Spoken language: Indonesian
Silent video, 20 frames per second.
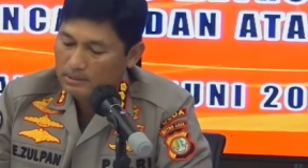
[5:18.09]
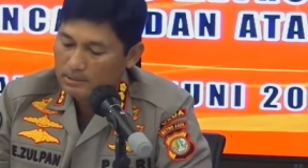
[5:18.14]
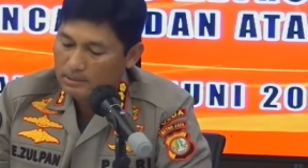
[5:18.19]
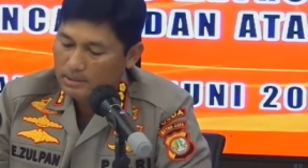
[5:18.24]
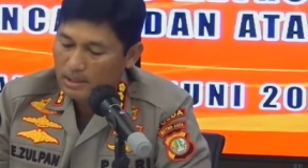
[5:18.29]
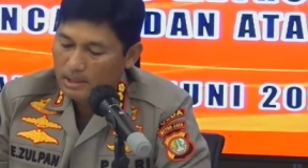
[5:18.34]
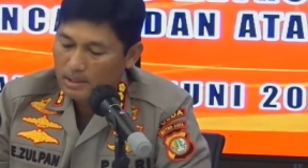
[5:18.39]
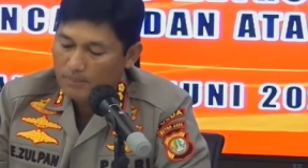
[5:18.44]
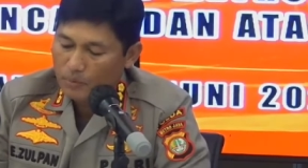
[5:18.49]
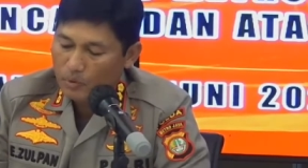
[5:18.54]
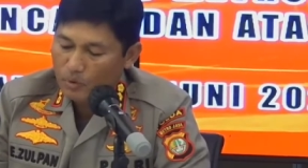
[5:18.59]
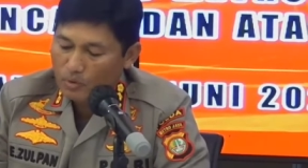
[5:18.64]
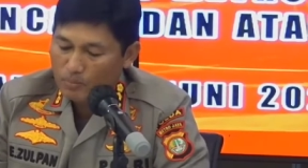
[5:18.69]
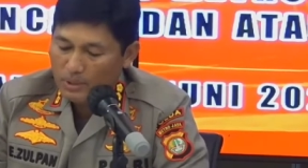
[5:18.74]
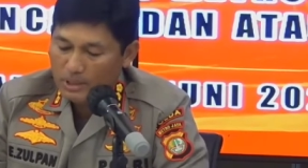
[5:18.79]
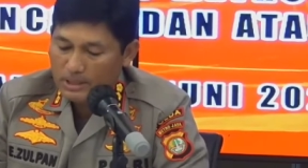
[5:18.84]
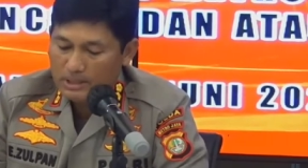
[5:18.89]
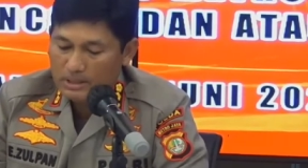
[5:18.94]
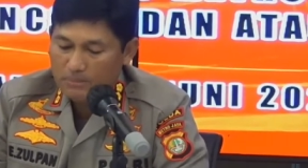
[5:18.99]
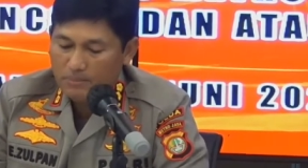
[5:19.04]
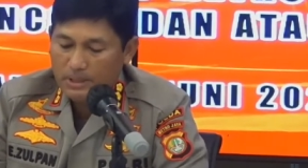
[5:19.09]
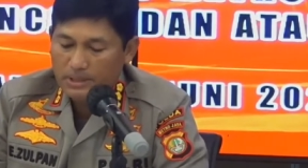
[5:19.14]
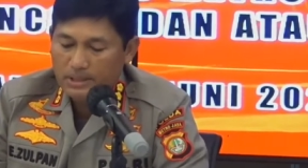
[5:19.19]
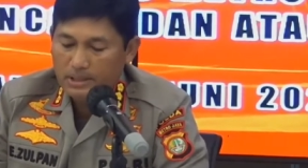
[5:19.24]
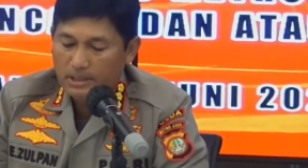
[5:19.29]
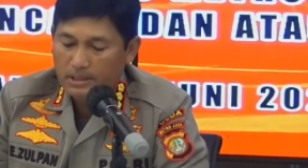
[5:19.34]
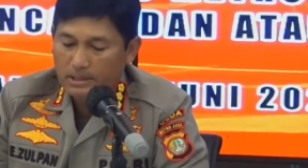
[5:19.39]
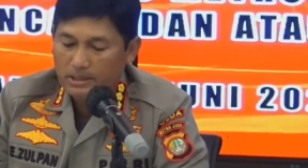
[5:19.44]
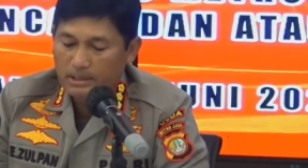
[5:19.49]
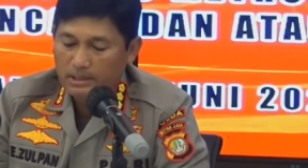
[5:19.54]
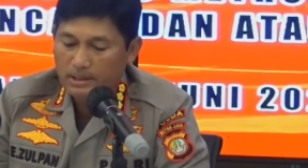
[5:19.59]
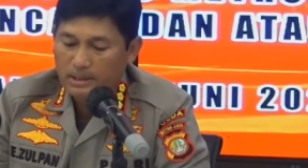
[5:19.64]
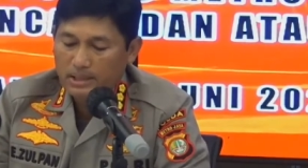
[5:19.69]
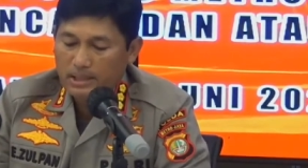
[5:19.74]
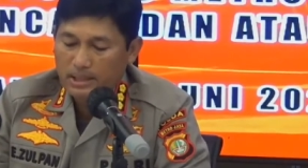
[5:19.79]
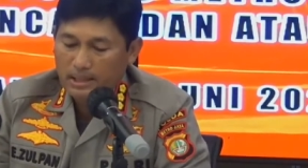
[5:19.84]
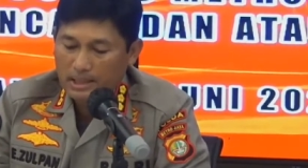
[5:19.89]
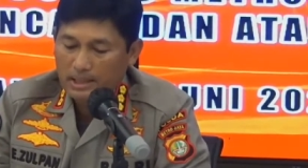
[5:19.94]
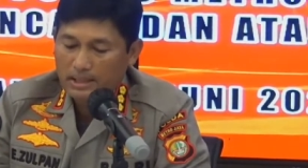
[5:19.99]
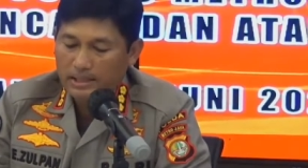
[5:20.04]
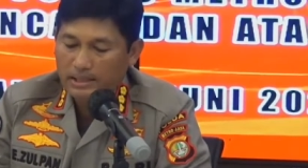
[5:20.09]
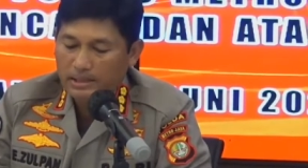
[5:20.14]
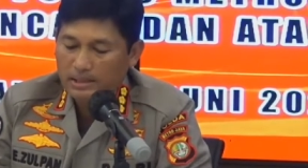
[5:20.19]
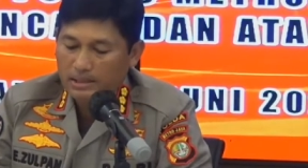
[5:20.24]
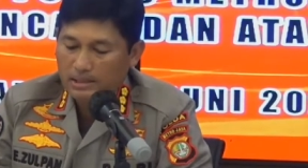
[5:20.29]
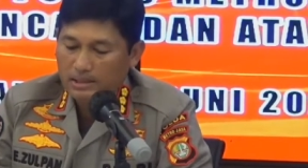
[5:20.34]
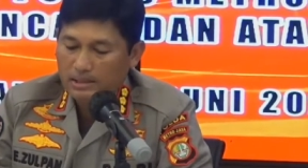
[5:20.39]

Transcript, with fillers: terhadap korban sebanyak tiga kali.